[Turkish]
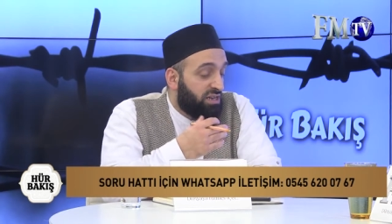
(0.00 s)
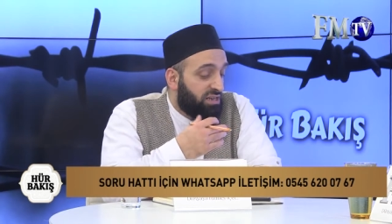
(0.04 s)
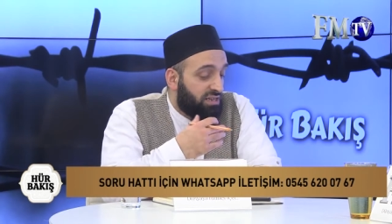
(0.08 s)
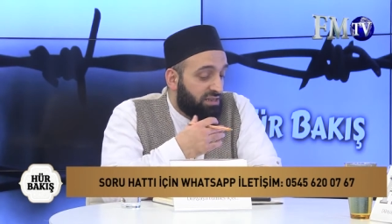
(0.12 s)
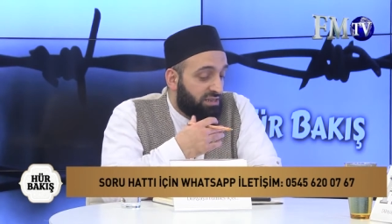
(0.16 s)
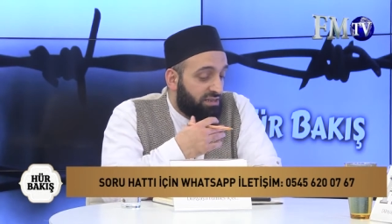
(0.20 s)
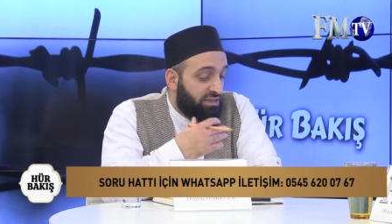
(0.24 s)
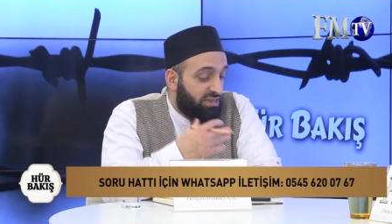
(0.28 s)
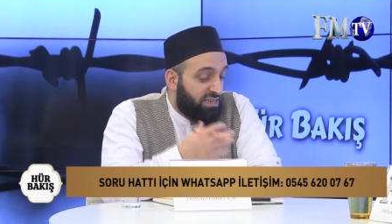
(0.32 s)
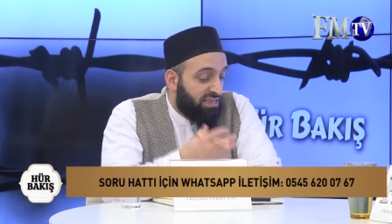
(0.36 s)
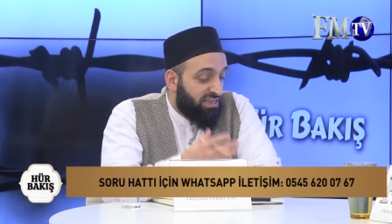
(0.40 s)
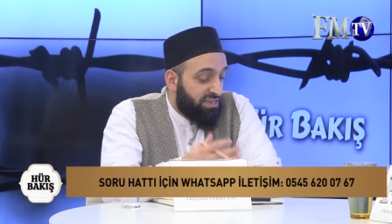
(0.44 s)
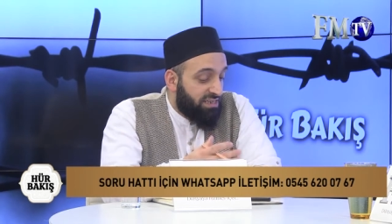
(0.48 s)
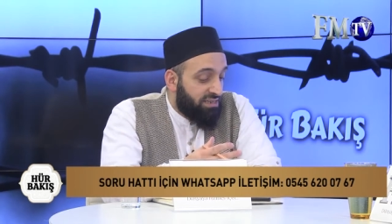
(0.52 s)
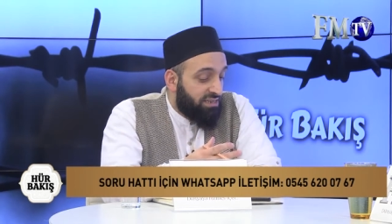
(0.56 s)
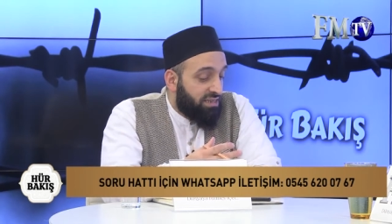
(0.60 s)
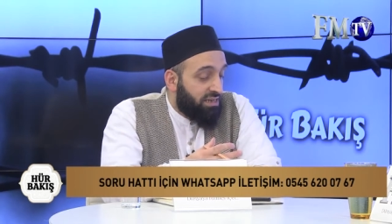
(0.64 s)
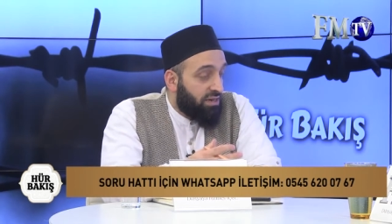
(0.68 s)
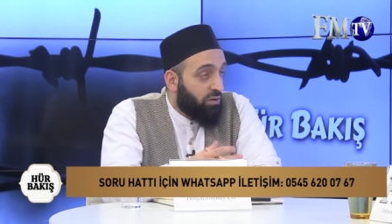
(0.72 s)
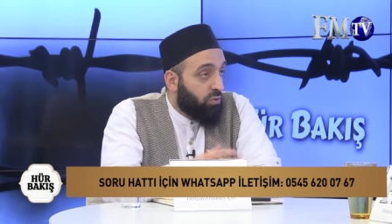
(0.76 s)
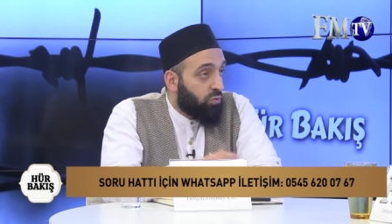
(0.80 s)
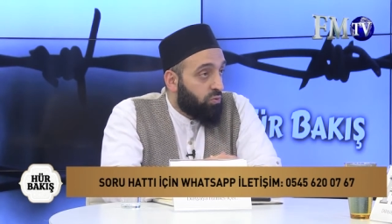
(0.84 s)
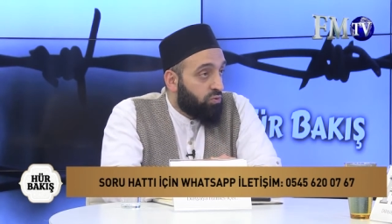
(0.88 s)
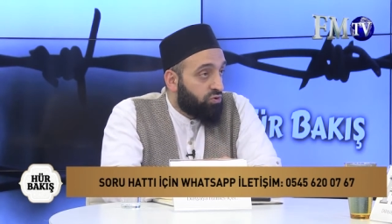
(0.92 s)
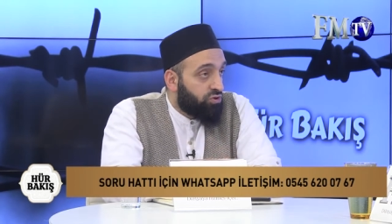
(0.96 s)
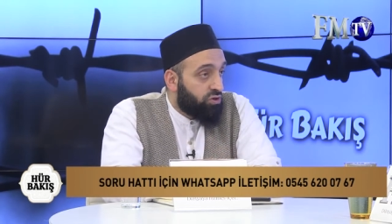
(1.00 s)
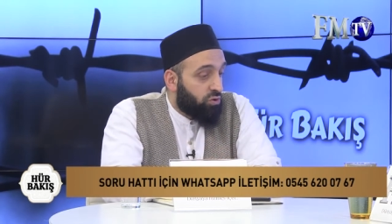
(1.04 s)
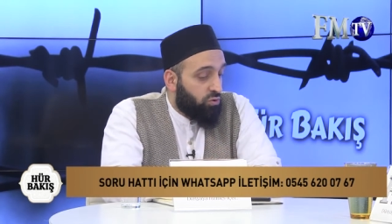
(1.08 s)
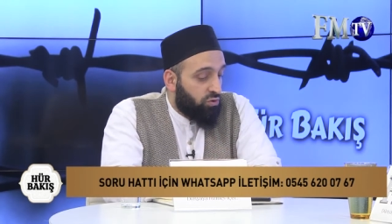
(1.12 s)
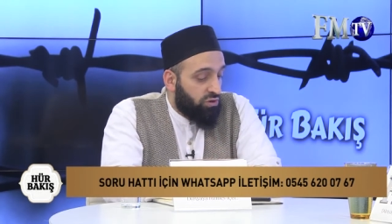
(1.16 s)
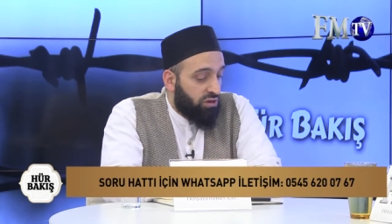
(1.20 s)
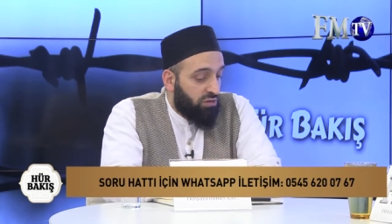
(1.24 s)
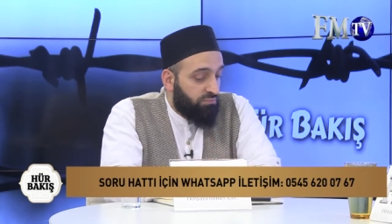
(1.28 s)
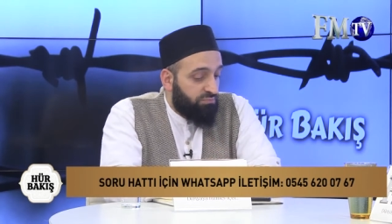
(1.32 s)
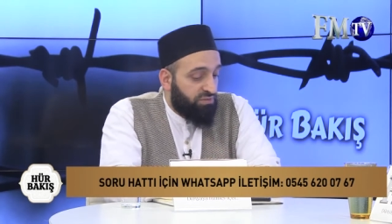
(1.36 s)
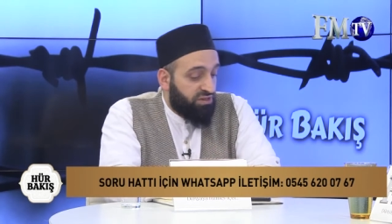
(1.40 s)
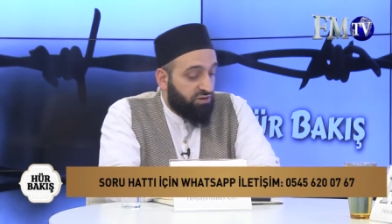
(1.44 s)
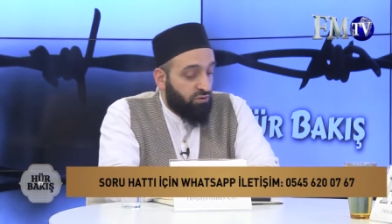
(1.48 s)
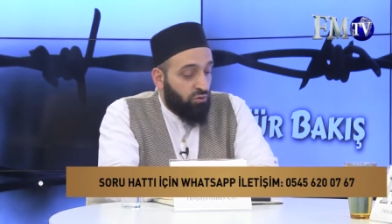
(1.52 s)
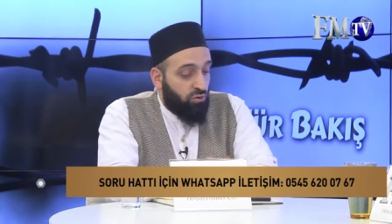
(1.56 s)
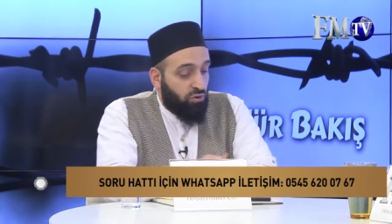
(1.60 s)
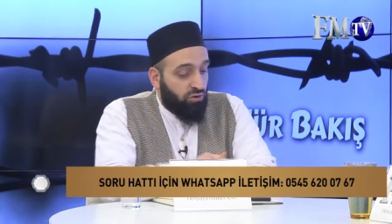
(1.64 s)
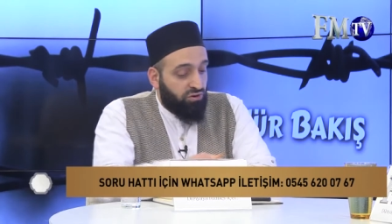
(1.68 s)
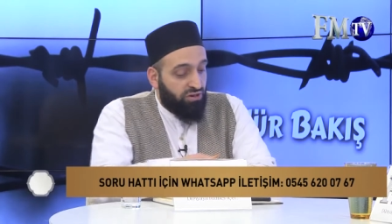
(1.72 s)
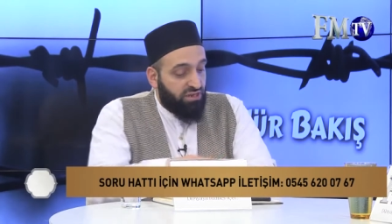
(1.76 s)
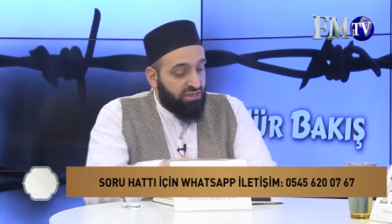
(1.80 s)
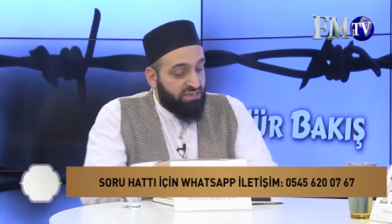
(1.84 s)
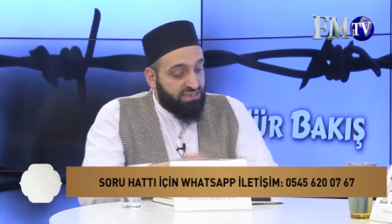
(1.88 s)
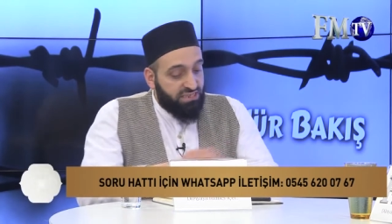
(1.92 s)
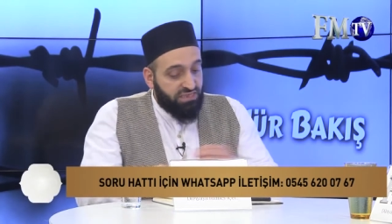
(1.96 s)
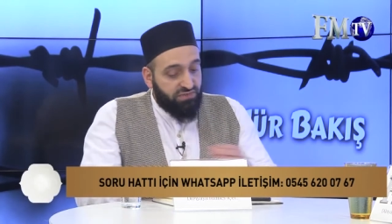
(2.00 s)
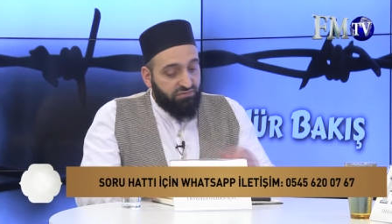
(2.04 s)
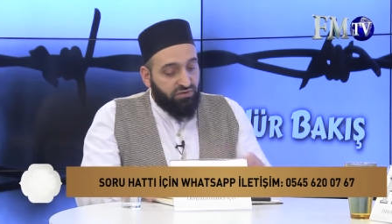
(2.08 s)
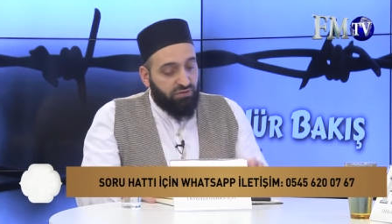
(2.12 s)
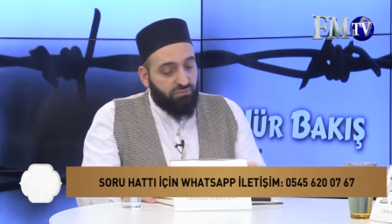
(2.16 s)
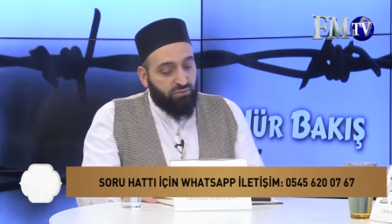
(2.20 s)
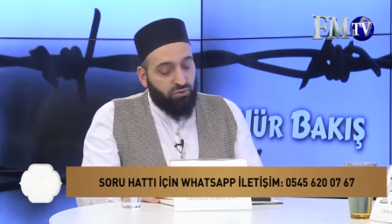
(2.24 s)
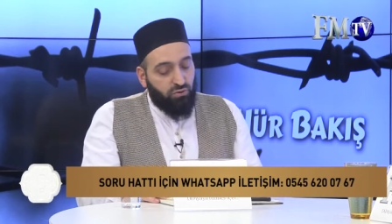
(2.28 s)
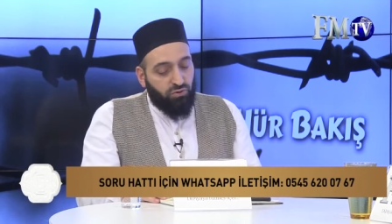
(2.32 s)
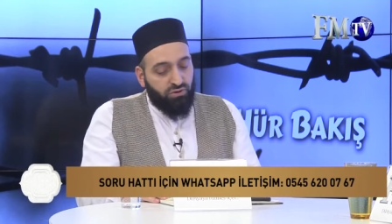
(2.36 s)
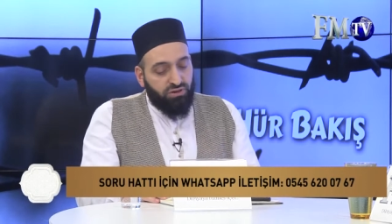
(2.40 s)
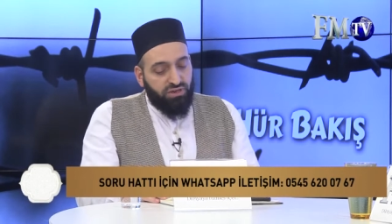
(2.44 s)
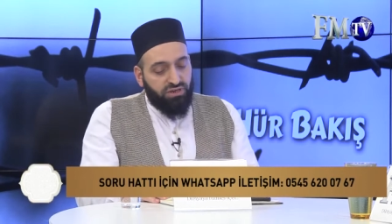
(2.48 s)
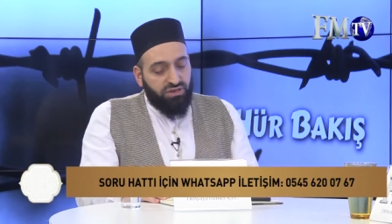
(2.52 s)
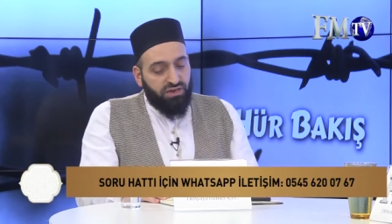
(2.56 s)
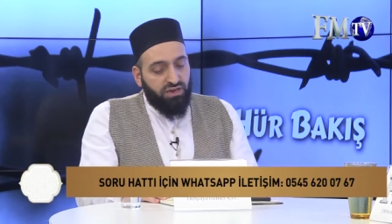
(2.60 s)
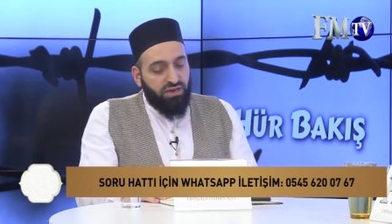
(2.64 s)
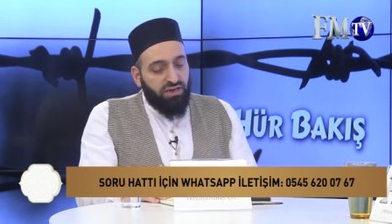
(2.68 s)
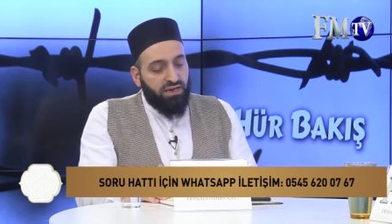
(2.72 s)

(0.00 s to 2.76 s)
dilinde olacak olan bir örnek, zirve bir örnek.